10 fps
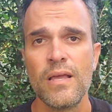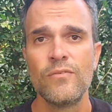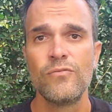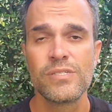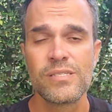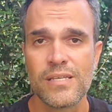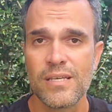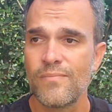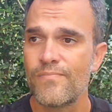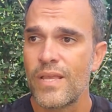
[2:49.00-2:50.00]

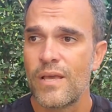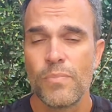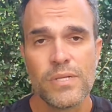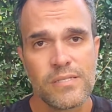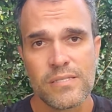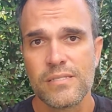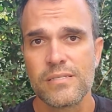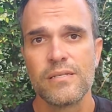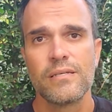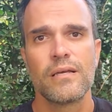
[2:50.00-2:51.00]
você
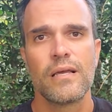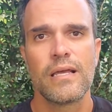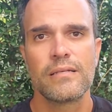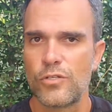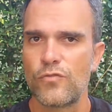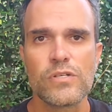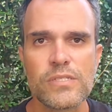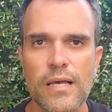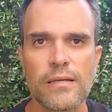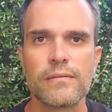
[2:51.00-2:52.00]
precisa é, se
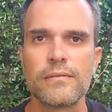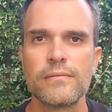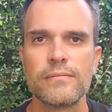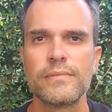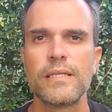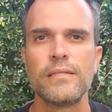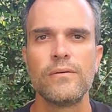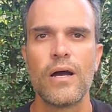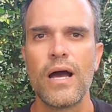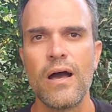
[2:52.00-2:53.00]
esforçar,
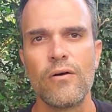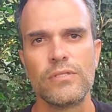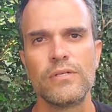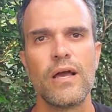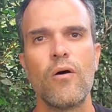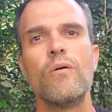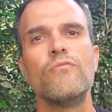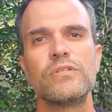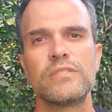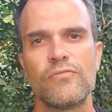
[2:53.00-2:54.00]
entendeu? Ah, Rodrigo, é
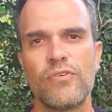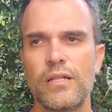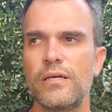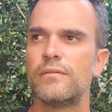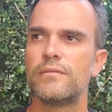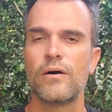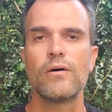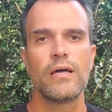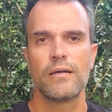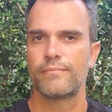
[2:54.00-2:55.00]
óbvio que você está falando e tal.
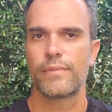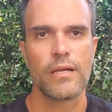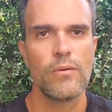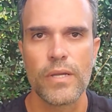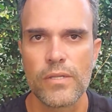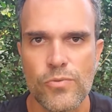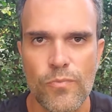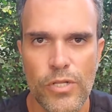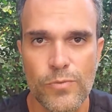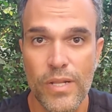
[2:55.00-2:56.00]
É, realmente,
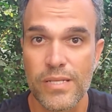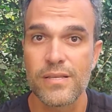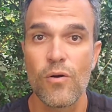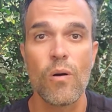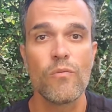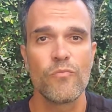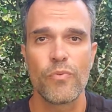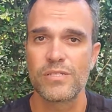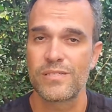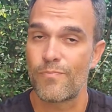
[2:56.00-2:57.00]
pode parecer óbvio,
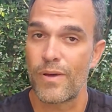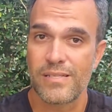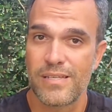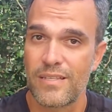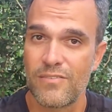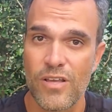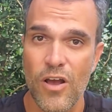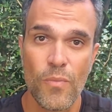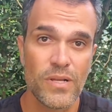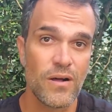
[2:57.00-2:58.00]
pode parecer
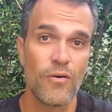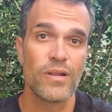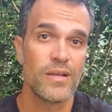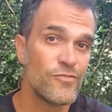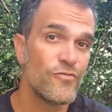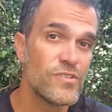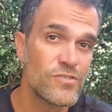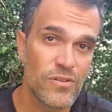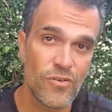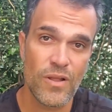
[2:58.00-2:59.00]
trivial, mas na hora é
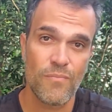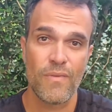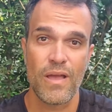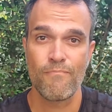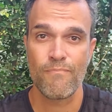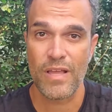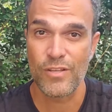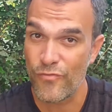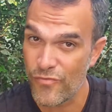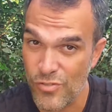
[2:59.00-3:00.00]
difícil, na hora é, é
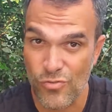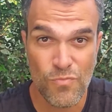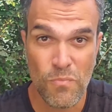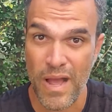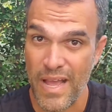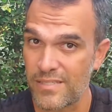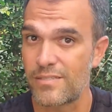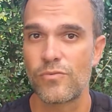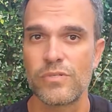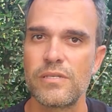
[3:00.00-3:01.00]
difícil demais
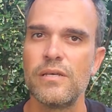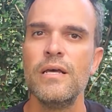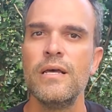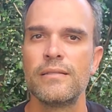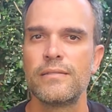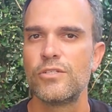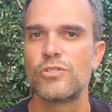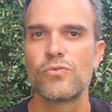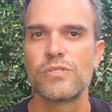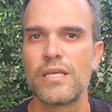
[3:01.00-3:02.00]
da gente
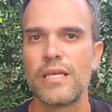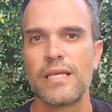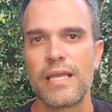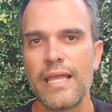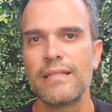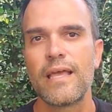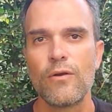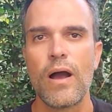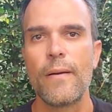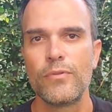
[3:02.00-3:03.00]
conseguir. E quem tem
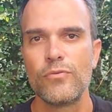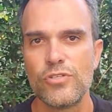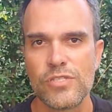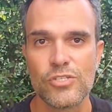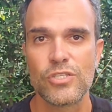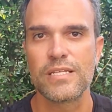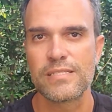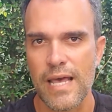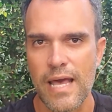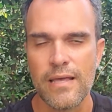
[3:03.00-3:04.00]
o hábito de se
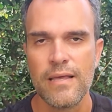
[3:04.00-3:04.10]
estressar,